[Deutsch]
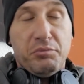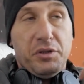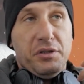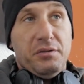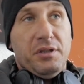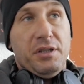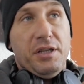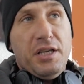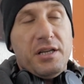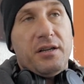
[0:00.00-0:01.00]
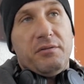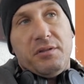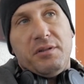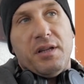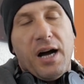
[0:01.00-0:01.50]
Ich
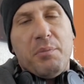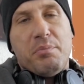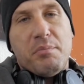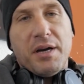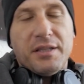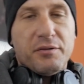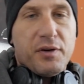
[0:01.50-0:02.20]
habe meinen